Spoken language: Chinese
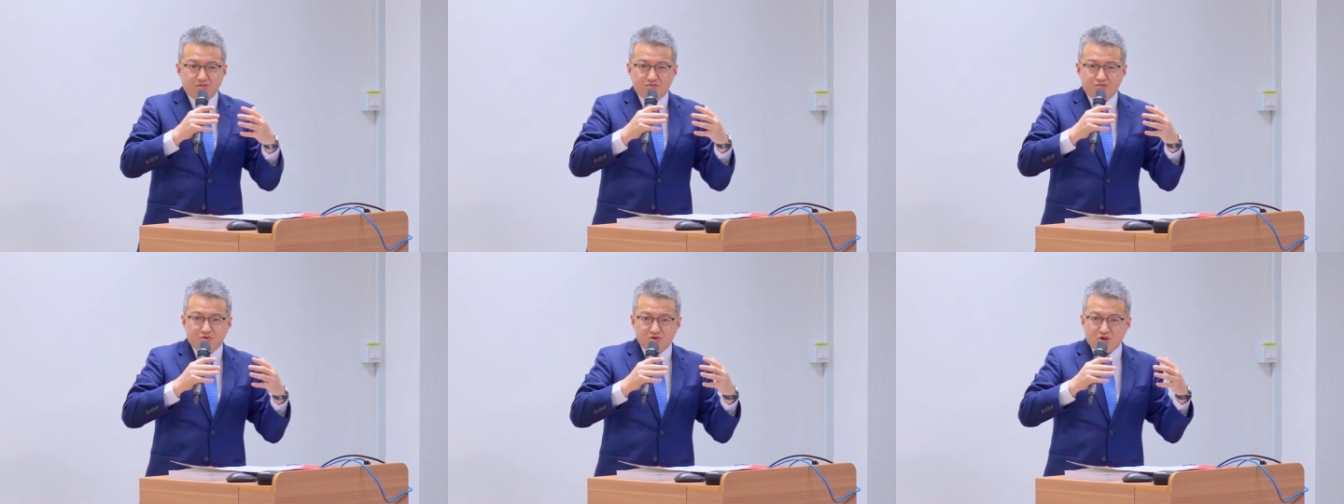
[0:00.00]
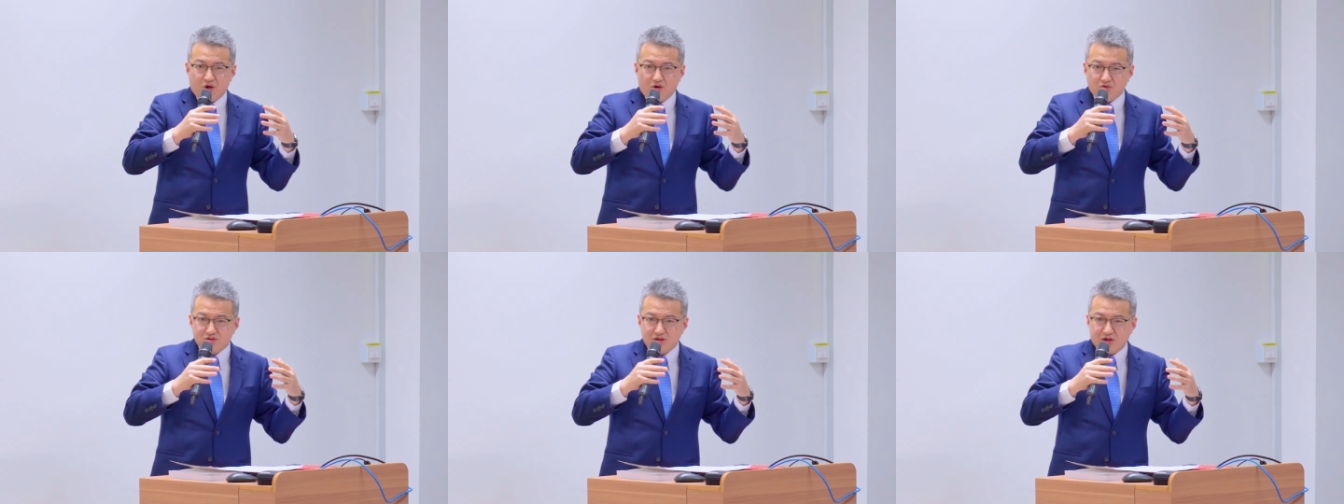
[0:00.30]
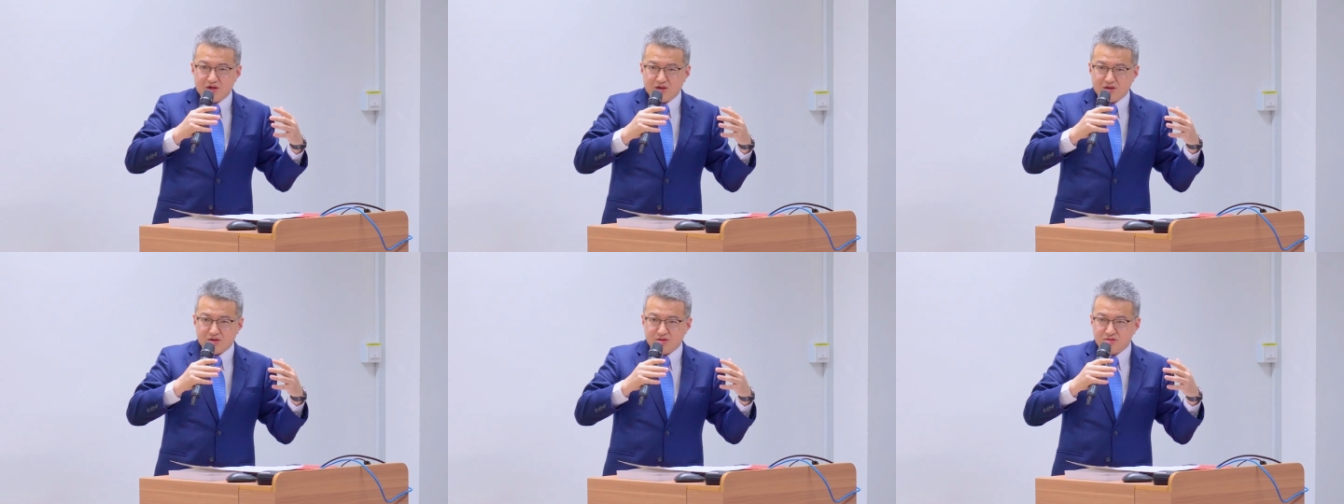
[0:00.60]
不同
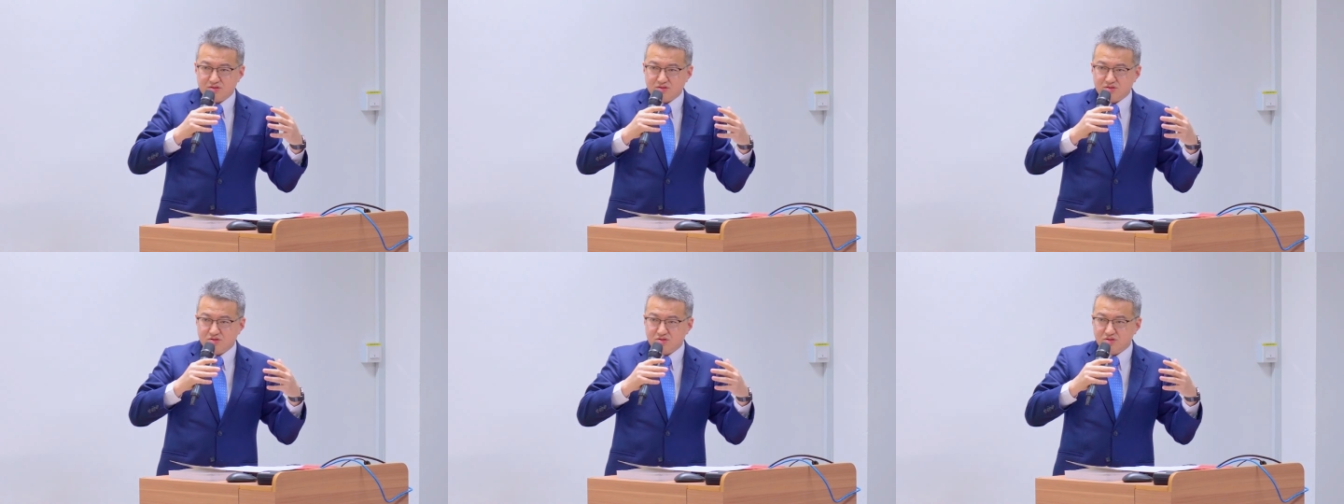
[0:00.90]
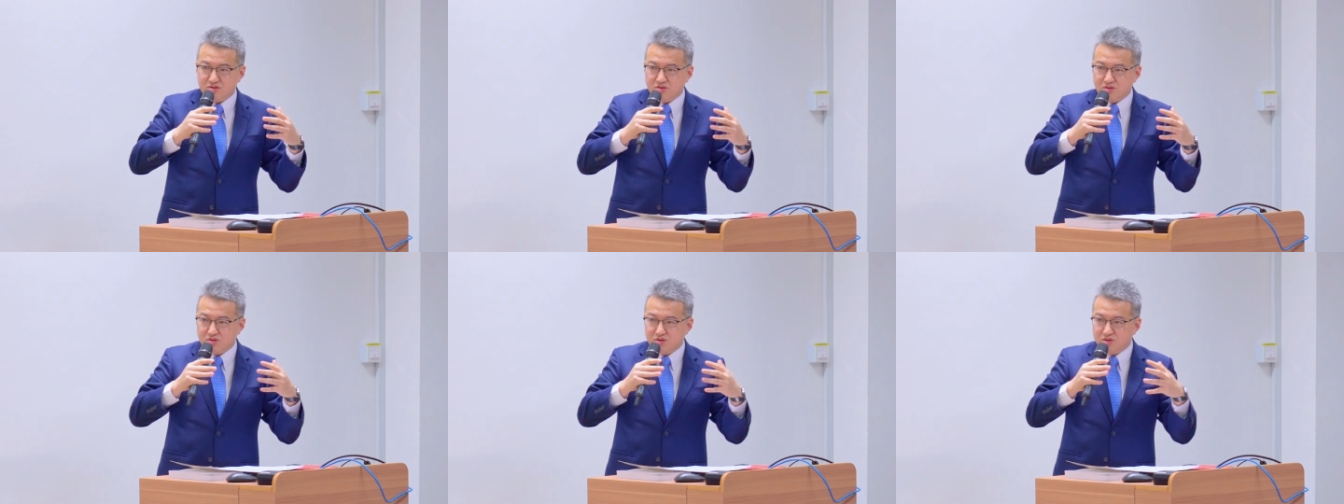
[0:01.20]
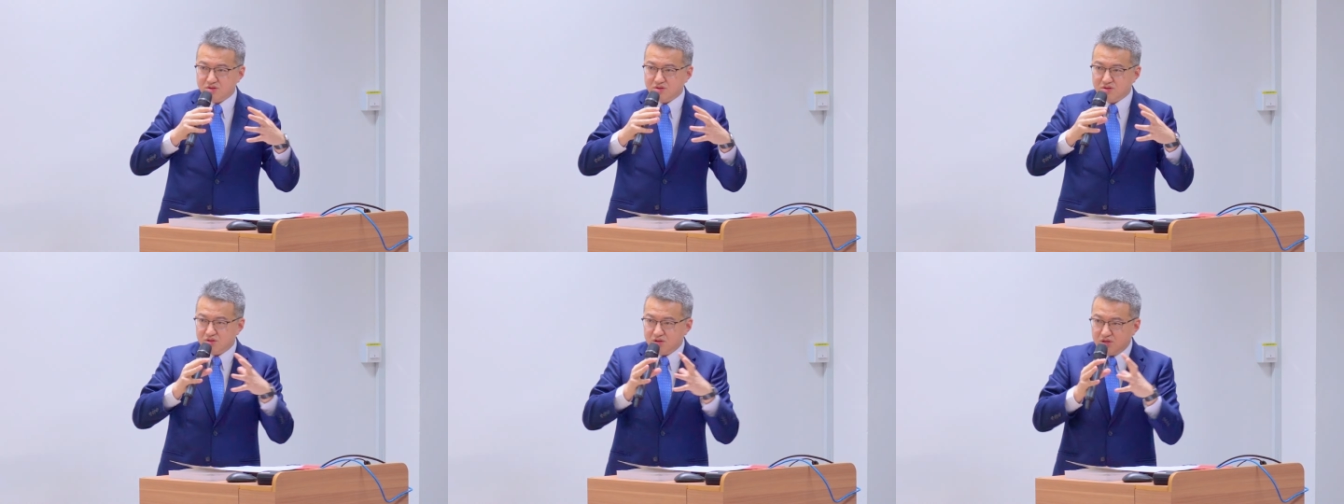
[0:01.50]
的
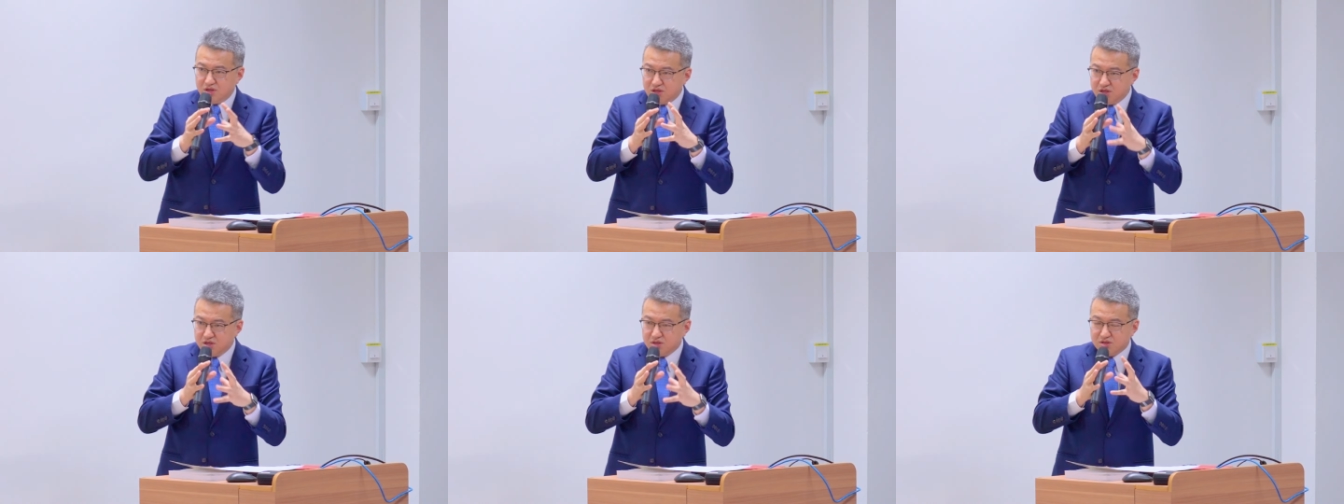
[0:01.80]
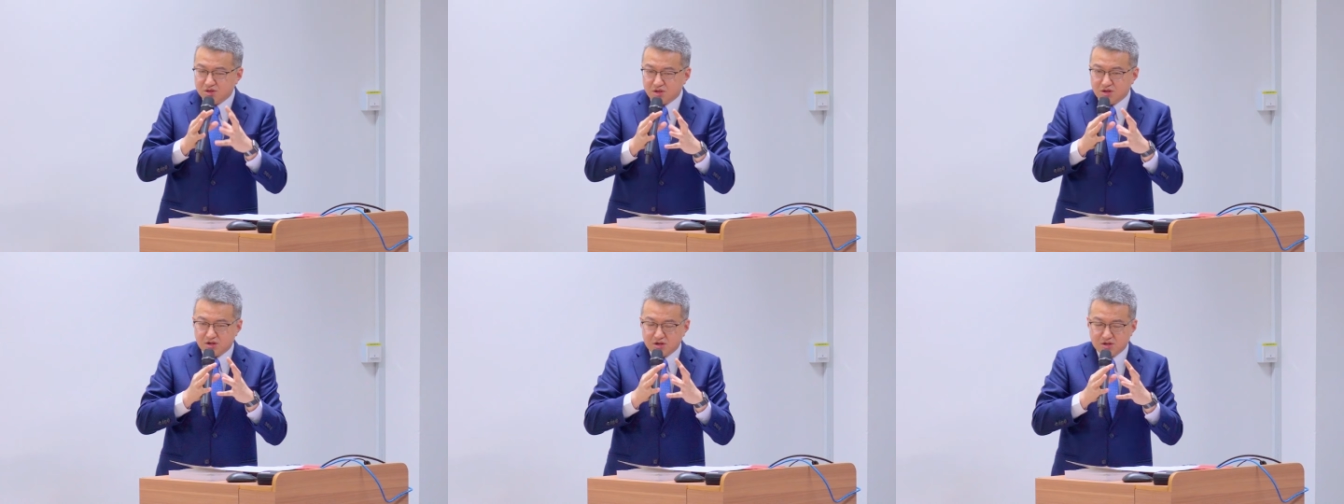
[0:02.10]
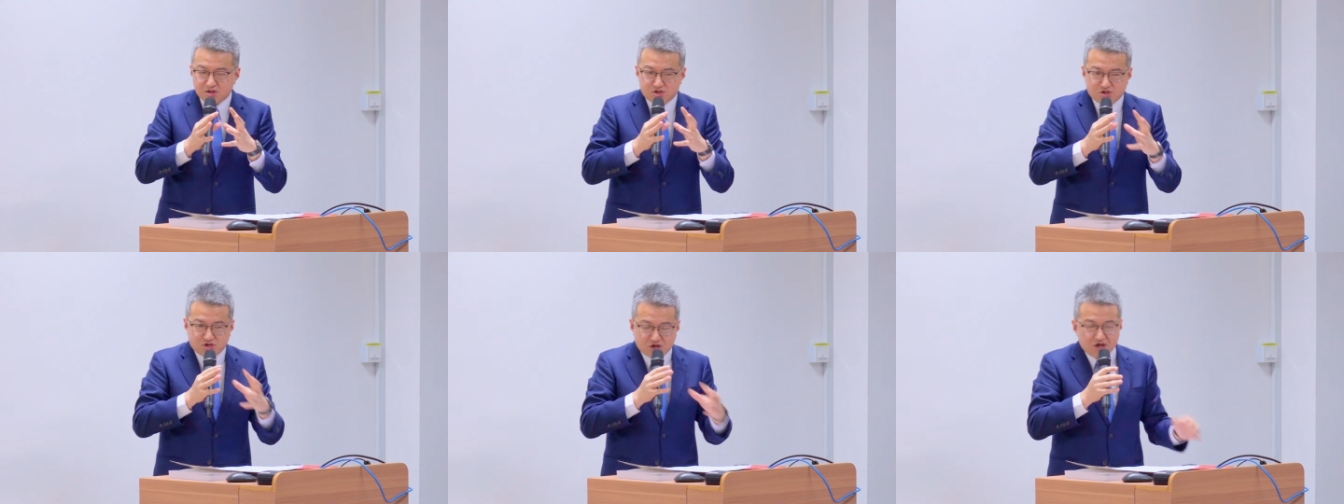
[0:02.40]

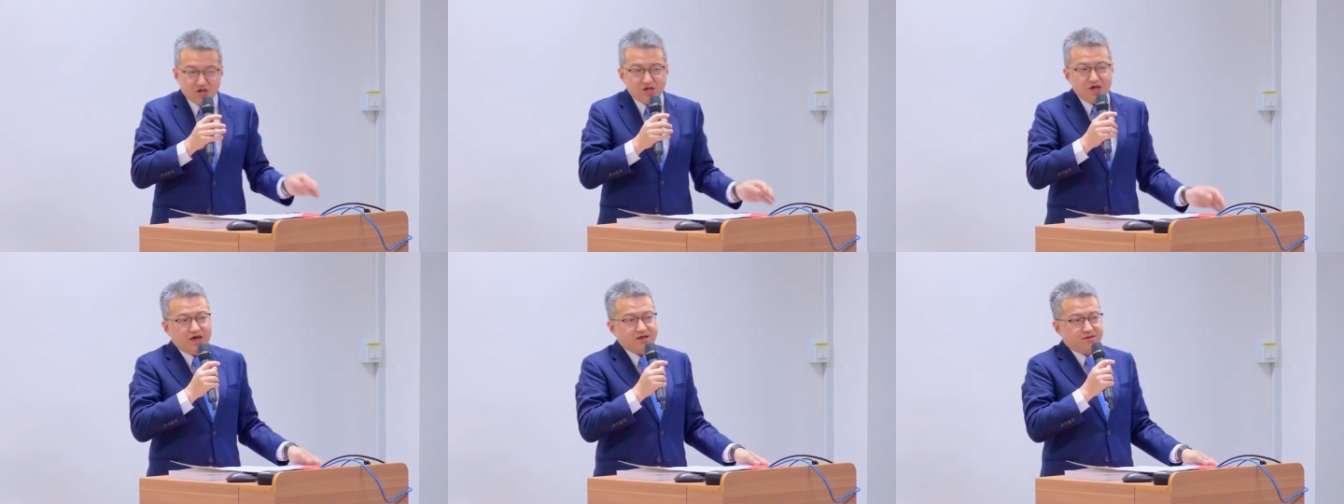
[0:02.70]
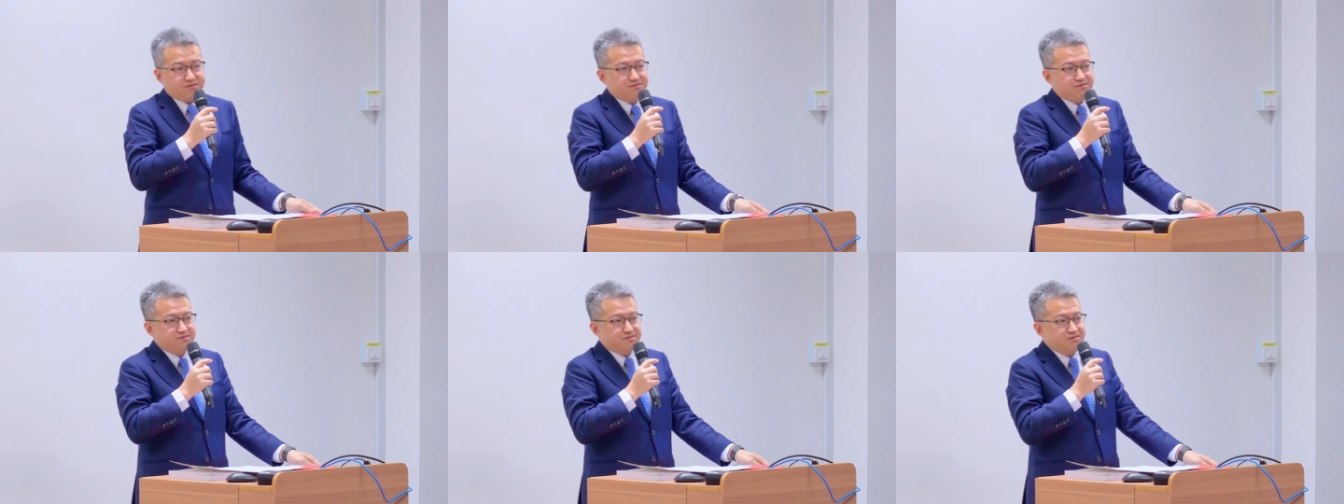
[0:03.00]
呃经验，